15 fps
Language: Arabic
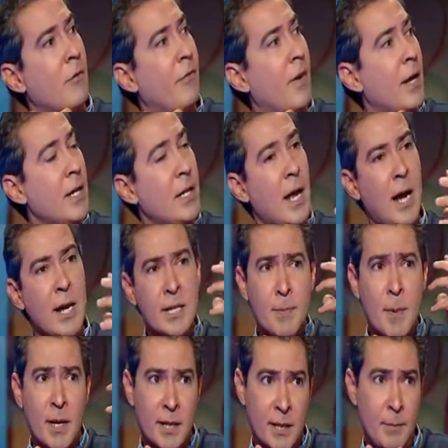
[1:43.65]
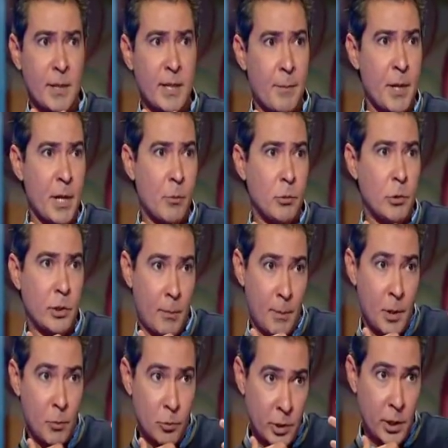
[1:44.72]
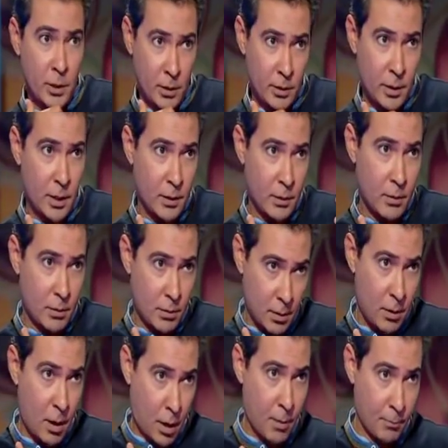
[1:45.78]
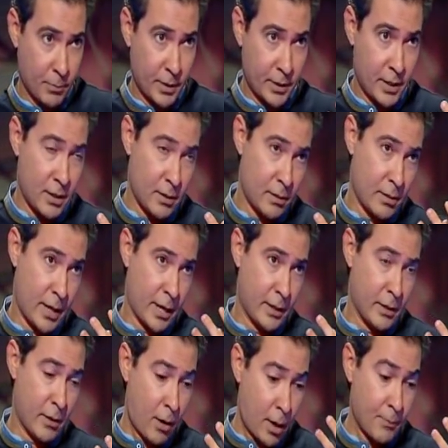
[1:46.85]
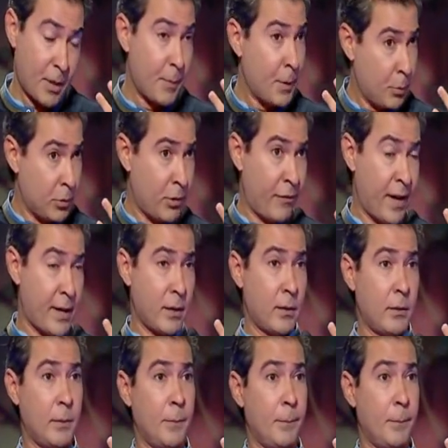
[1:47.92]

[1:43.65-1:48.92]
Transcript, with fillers: فاللي هيسمع كلمه 8 بونت 8 بونت هيقول اه رقم يعني رقم 8 بونت فرق